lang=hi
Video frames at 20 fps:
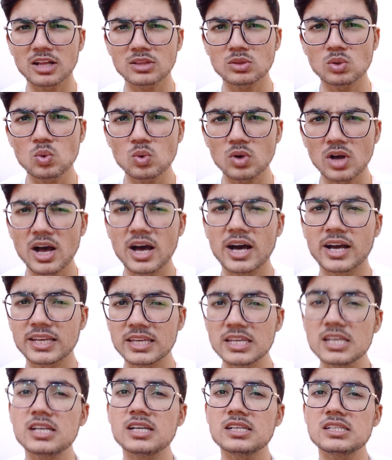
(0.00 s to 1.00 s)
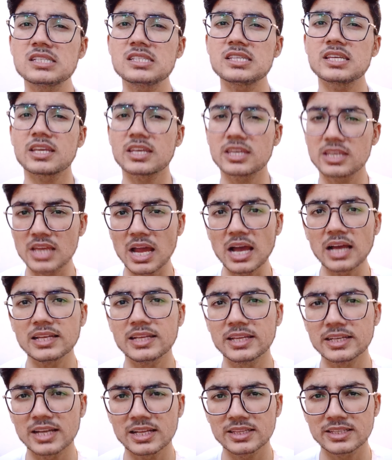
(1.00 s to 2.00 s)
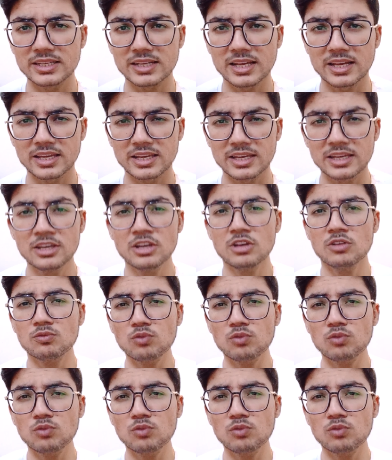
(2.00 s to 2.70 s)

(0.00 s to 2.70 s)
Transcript: बातों का हकीकत से क्या लेना देना है